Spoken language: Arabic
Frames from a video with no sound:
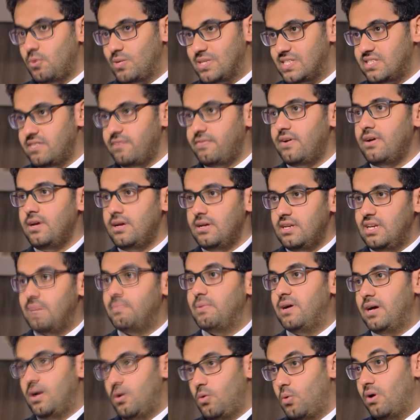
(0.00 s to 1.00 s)
والصفة
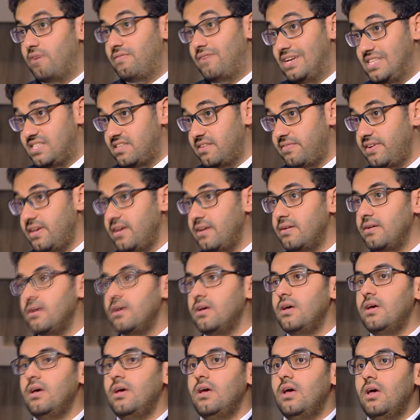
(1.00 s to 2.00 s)
لما هو فلسفي
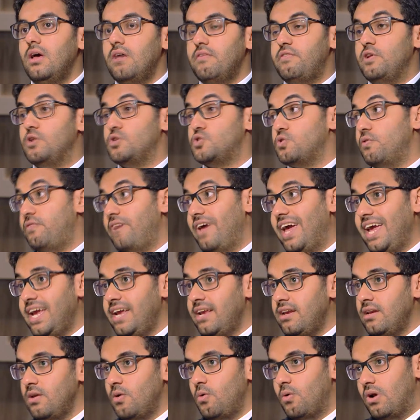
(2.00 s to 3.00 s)

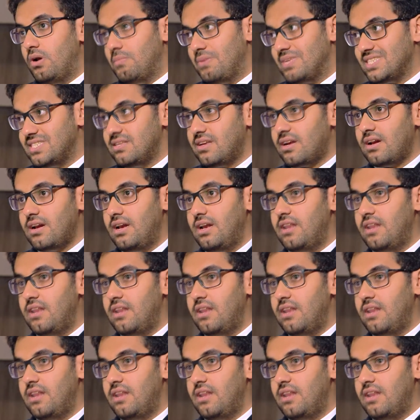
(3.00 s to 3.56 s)
فيلوسوفين هو المصدر